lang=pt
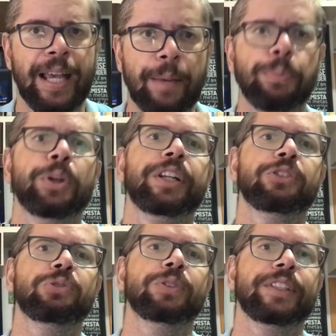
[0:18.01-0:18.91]
É por
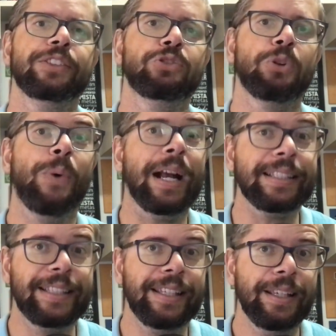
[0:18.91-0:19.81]
isso que estou
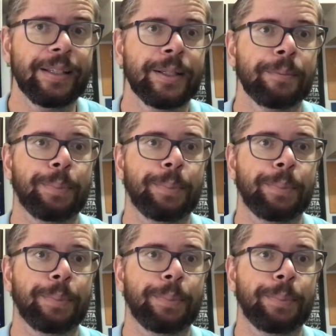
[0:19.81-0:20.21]
aqui